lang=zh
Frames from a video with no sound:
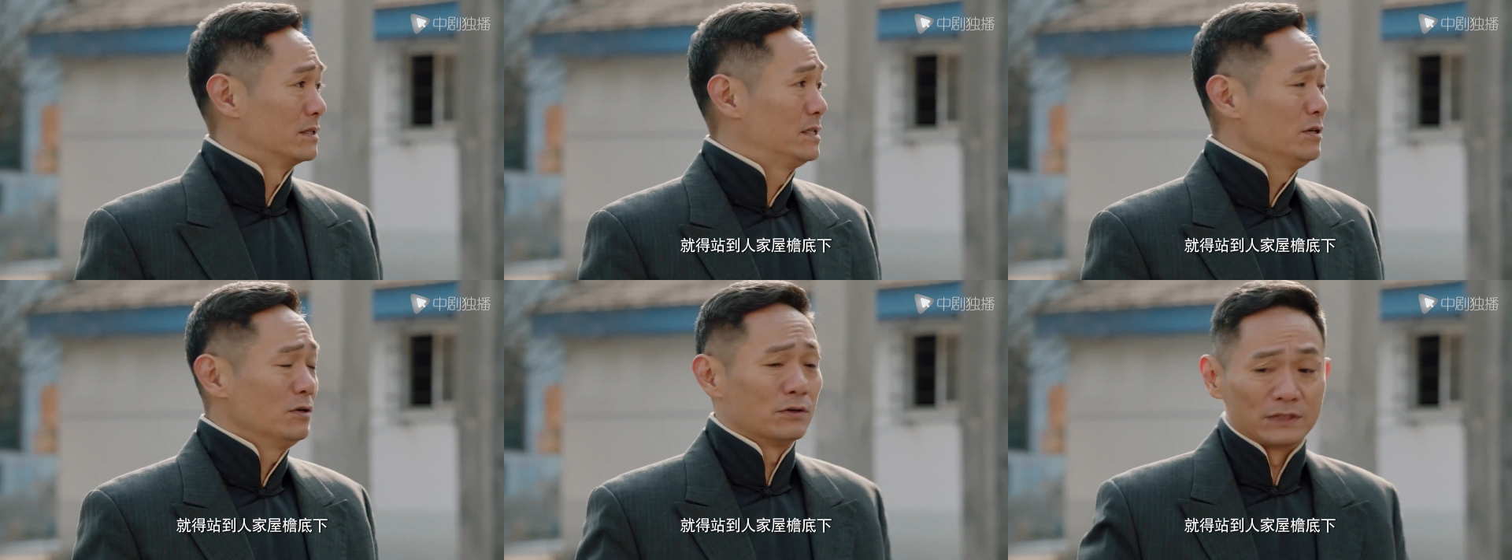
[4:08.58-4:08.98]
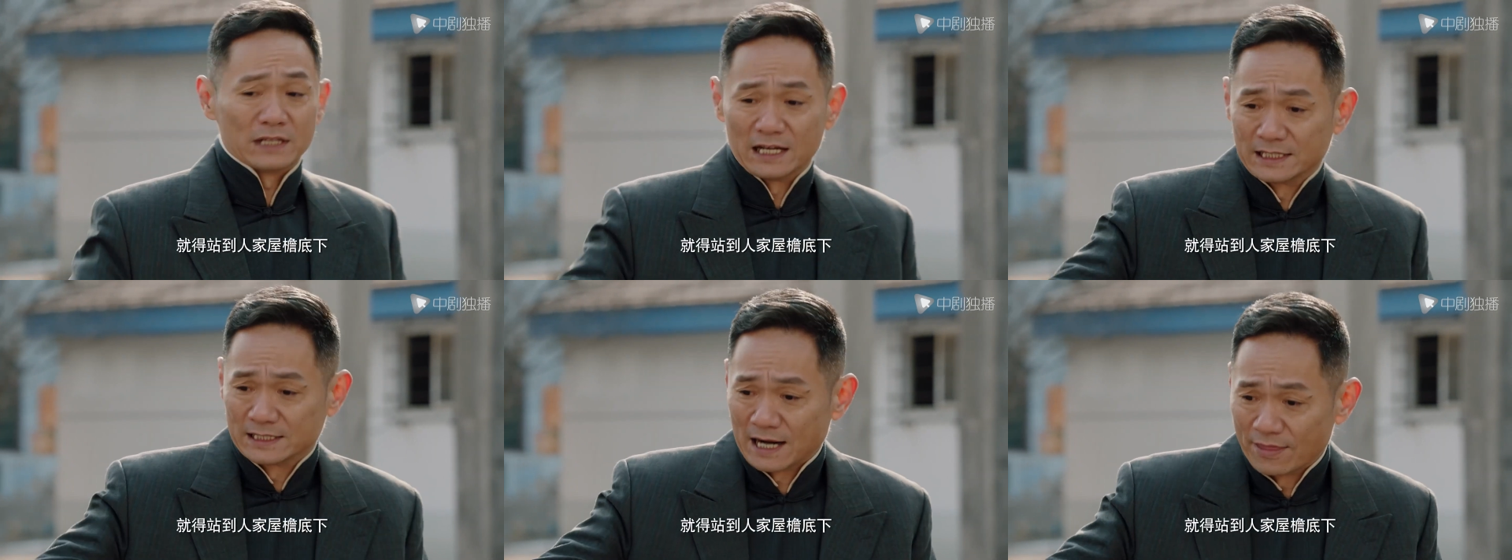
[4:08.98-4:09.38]
就
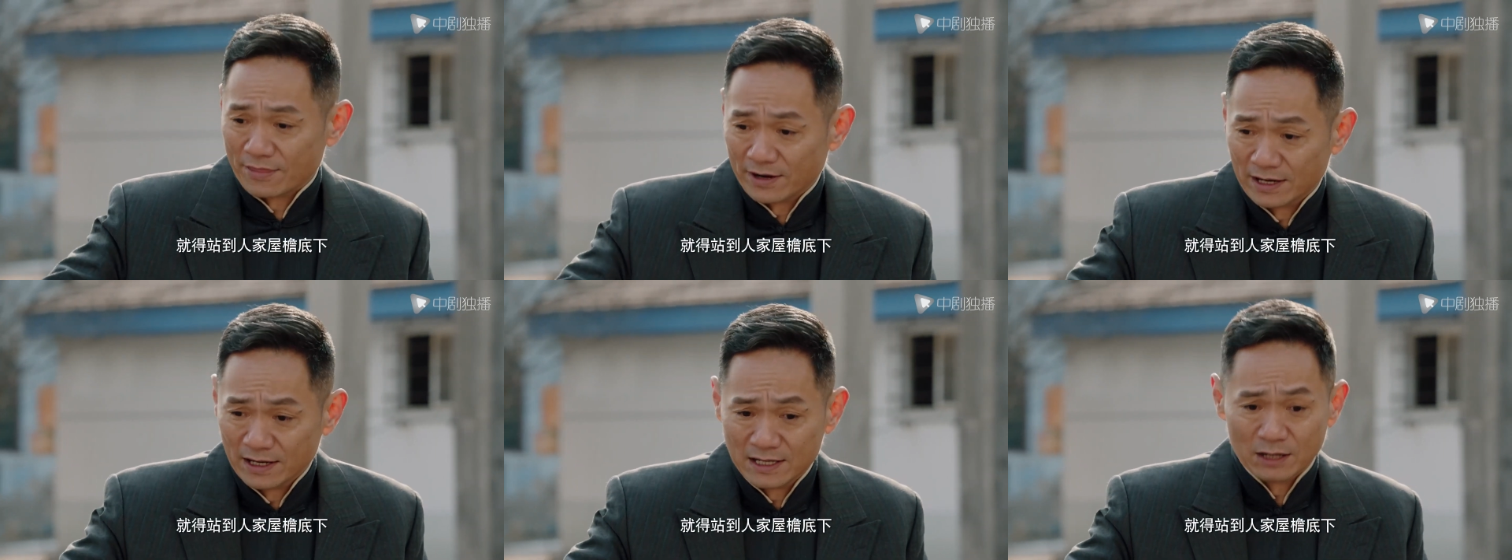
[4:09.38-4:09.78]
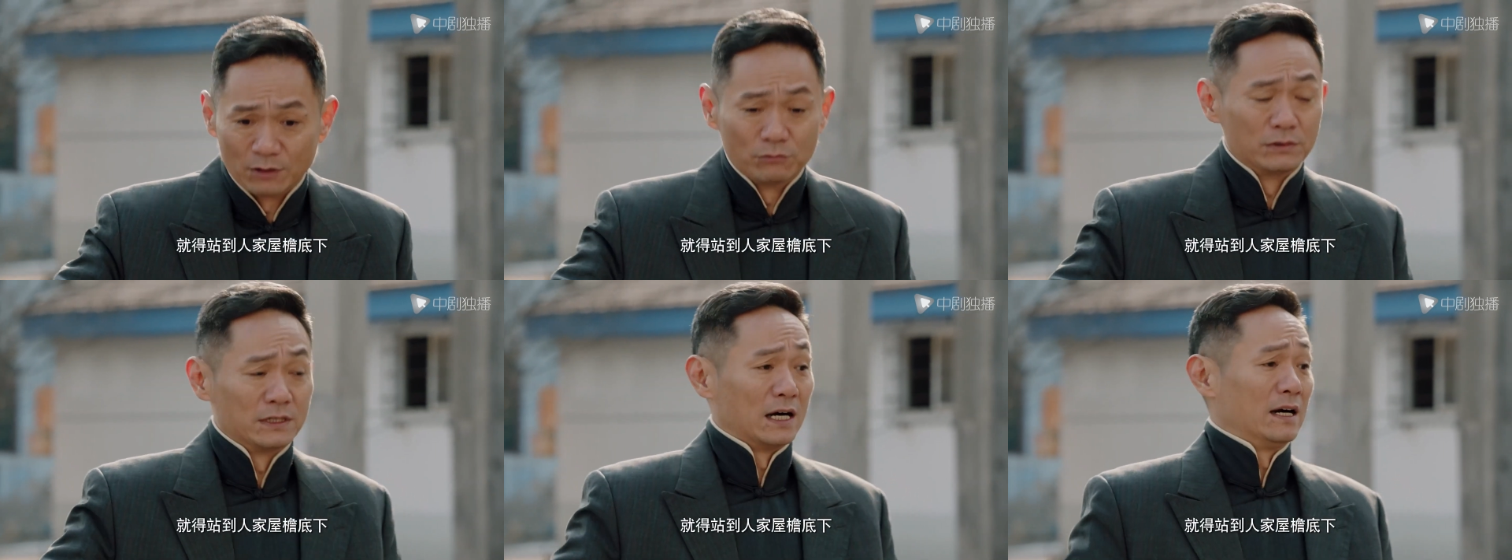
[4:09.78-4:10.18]
得站在人家
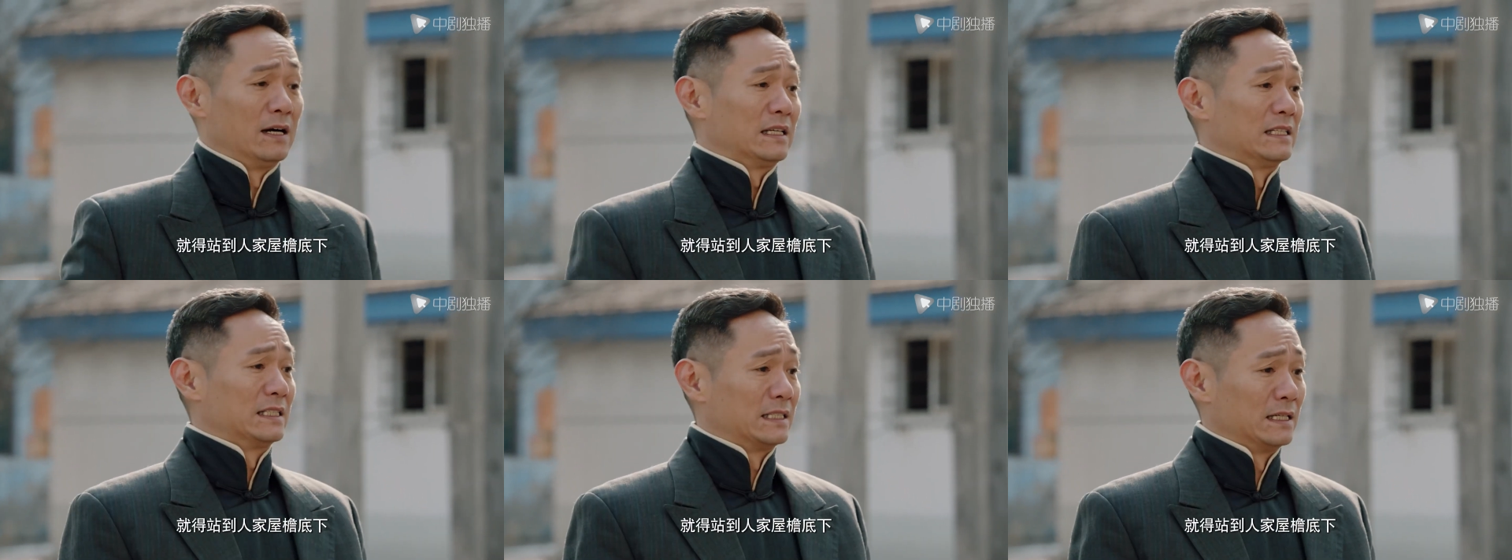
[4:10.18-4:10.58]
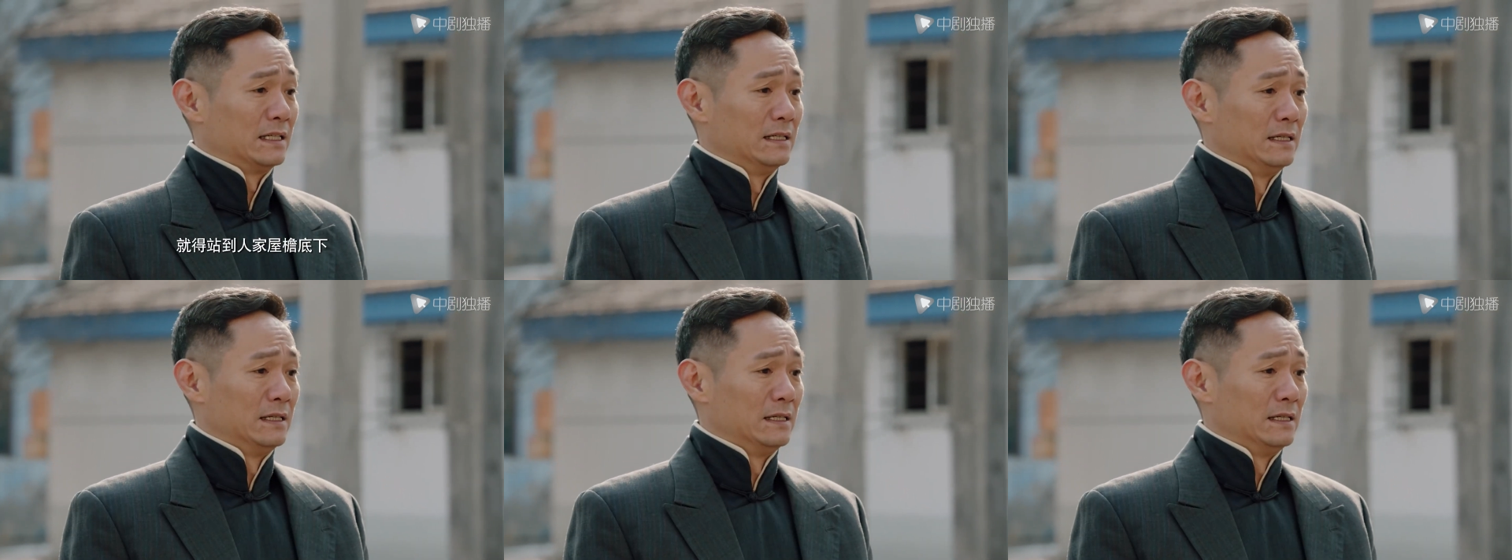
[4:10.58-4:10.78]
屋檐底下。